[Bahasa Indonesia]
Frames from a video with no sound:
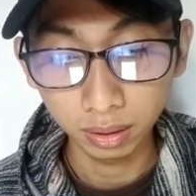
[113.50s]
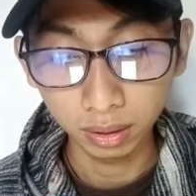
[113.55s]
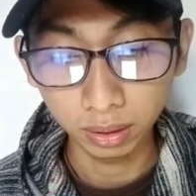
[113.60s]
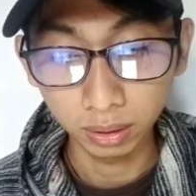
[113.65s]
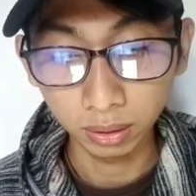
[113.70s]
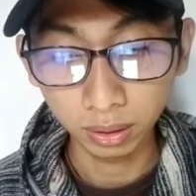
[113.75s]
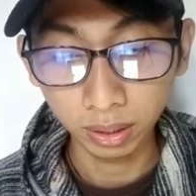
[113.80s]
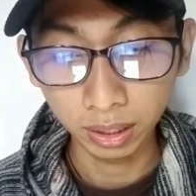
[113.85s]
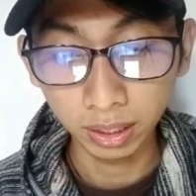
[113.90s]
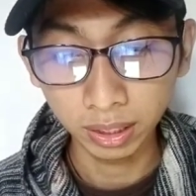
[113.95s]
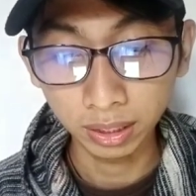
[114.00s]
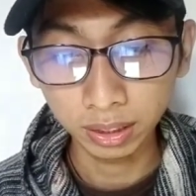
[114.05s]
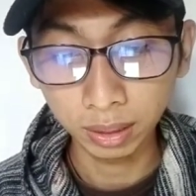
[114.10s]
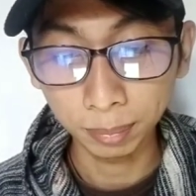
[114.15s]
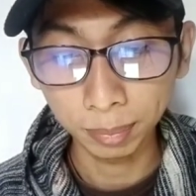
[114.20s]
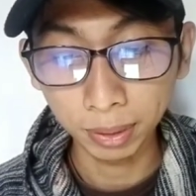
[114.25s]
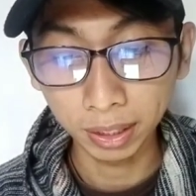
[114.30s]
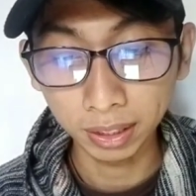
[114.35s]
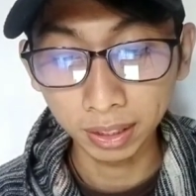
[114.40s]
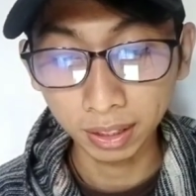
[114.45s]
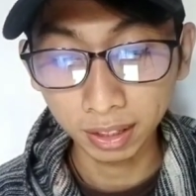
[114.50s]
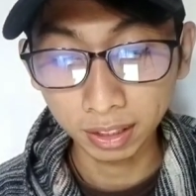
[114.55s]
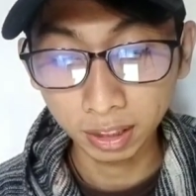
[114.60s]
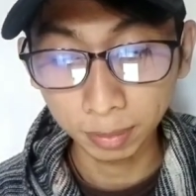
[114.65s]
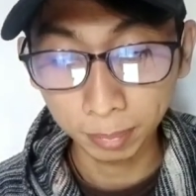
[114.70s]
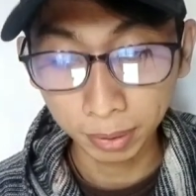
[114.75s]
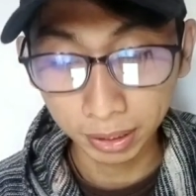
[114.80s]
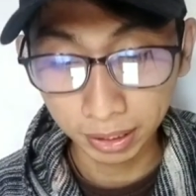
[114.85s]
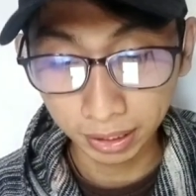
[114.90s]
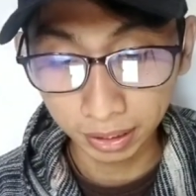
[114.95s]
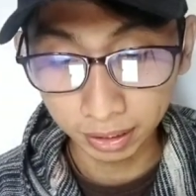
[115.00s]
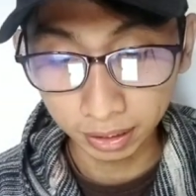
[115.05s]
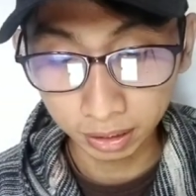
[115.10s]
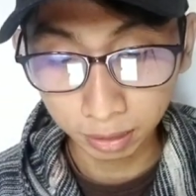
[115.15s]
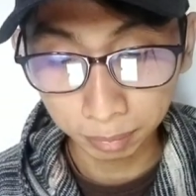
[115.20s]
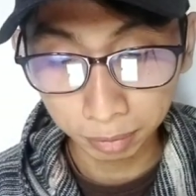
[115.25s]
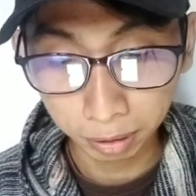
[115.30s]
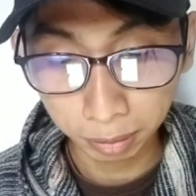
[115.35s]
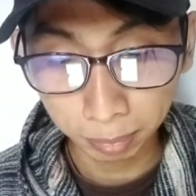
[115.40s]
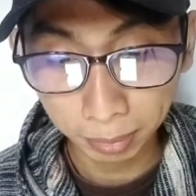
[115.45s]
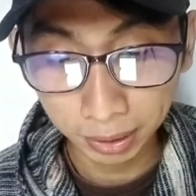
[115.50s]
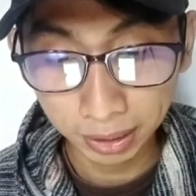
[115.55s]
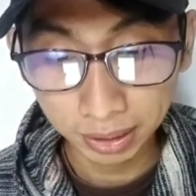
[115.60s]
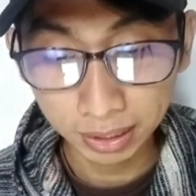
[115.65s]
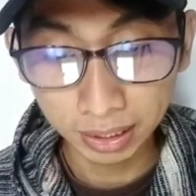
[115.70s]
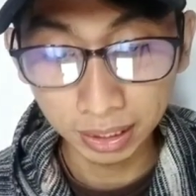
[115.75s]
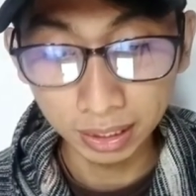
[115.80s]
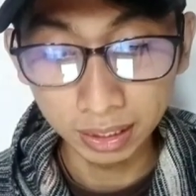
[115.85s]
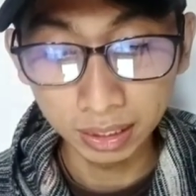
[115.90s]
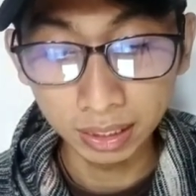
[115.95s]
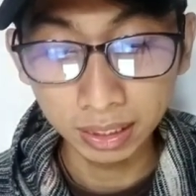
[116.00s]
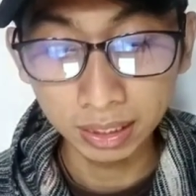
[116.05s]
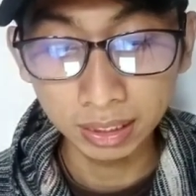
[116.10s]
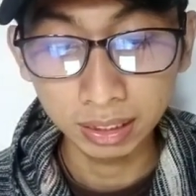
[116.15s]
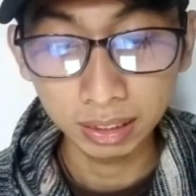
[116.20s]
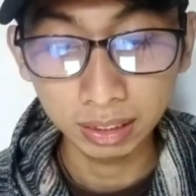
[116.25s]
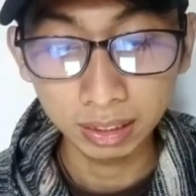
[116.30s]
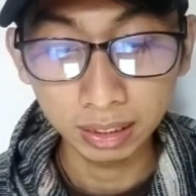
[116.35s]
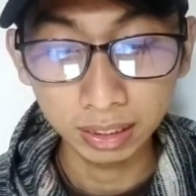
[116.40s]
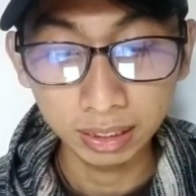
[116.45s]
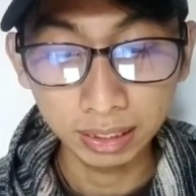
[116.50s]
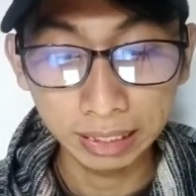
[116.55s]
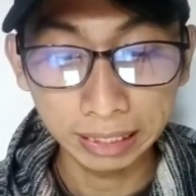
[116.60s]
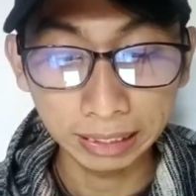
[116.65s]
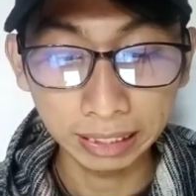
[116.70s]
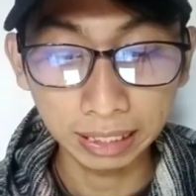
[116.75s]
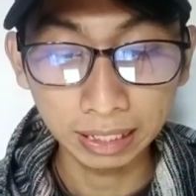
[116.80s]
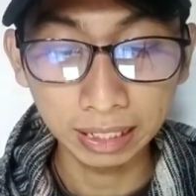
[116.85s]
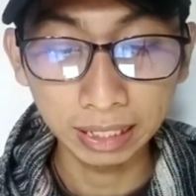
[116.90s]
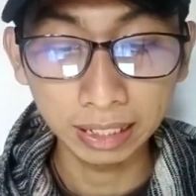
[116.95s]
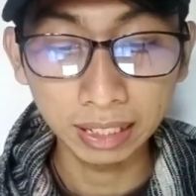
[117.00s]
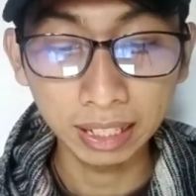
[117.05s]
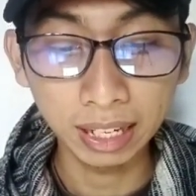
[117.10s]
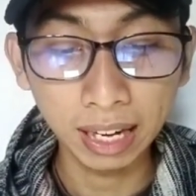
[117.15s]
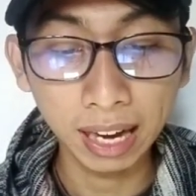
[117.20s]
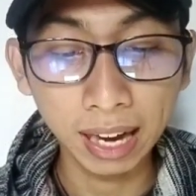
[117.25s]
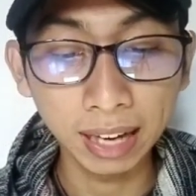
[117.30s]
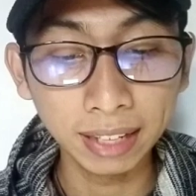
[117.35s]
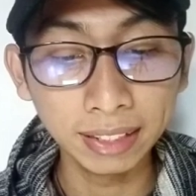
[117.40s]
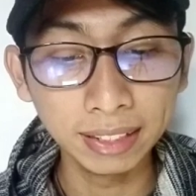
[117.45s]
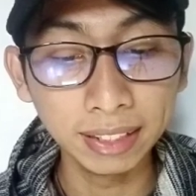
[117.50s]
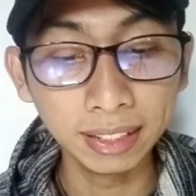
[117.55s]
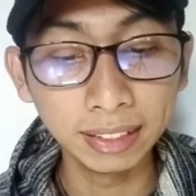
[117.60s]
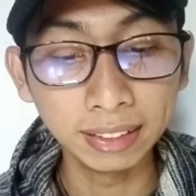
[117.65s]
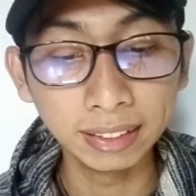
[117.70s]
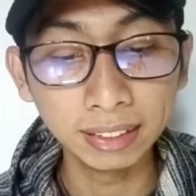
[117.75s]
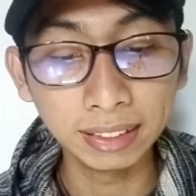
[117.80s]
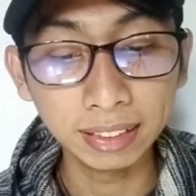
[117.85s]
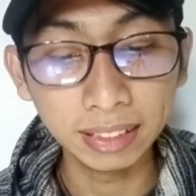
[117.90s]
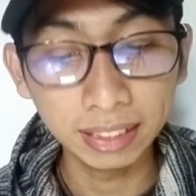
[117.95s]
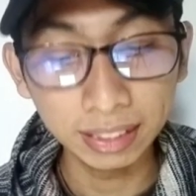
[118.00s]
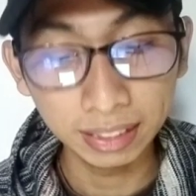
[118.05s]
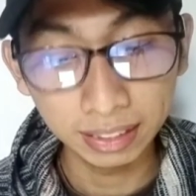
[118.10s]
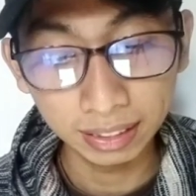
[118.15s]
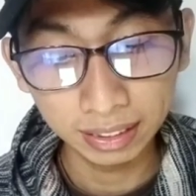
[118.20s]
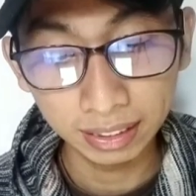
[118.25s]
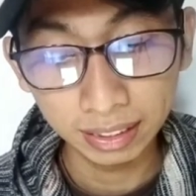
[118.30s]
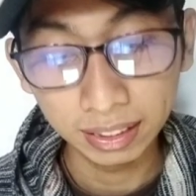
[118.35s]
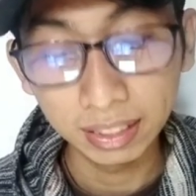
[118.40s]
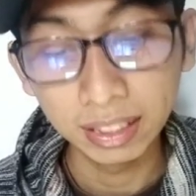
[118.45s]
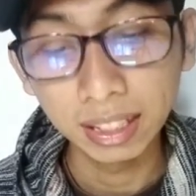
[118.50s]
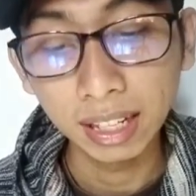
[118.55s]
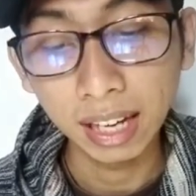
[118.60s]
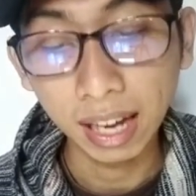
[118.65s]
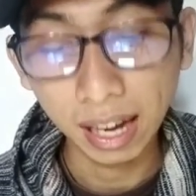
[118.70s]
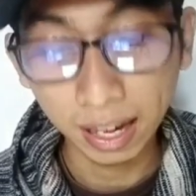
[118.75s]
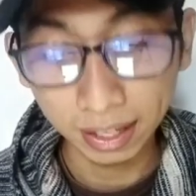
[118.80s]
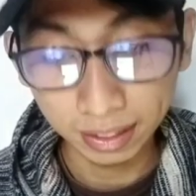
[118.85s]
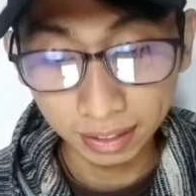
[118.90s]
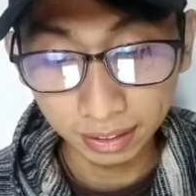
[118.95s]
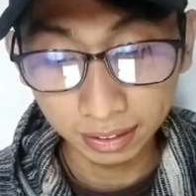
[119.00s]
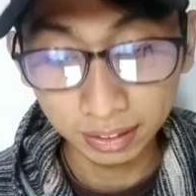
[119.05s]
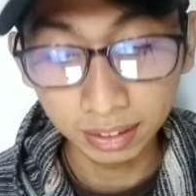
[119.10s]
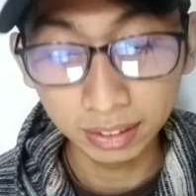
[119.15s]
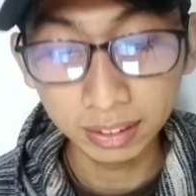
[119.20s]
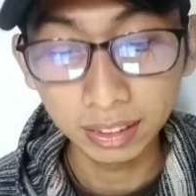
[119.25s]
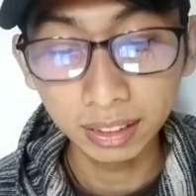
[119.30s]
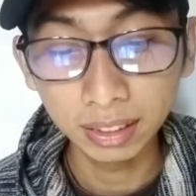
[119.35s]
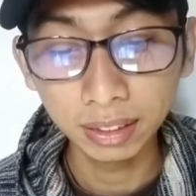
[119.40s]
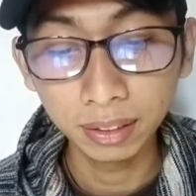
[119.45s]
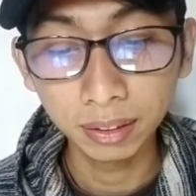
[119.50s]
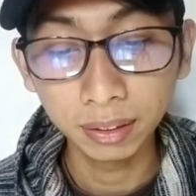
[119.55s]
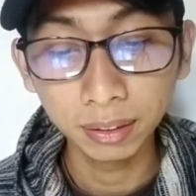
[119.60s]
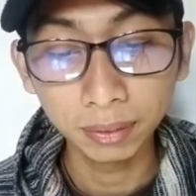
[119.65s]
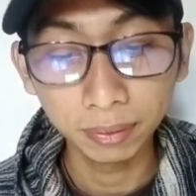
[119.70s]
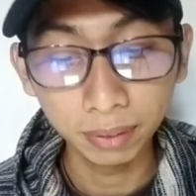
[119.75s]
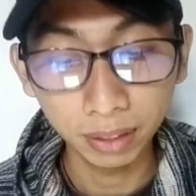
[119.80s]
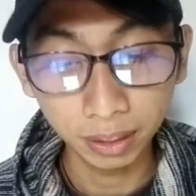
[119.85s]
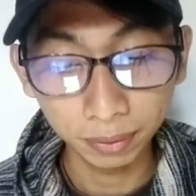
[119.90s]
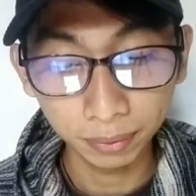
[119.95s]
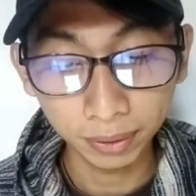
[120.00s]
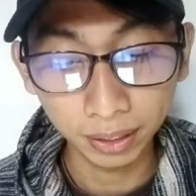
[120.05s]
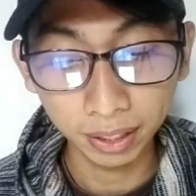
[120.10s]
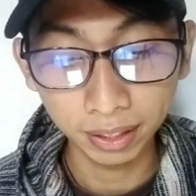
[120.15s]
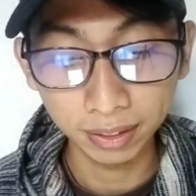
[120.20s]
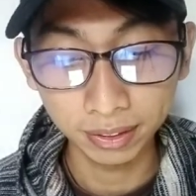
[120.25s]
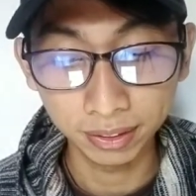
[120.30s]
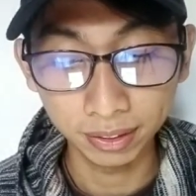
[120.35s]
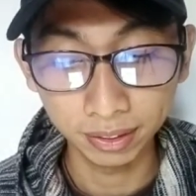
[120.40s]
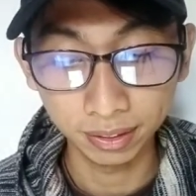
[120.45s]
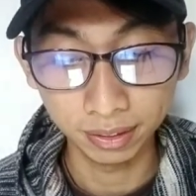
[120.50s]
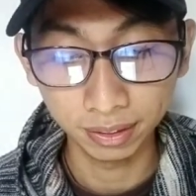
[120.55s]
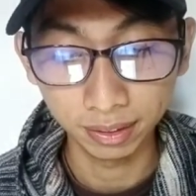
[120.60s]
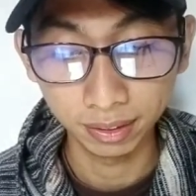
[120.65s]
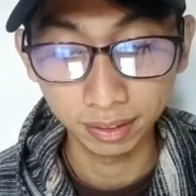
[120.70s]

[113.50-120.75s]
Oke, okay, tampilannya akan seperti ini teman-teman. Jadi kita klik yang identity, identity verification.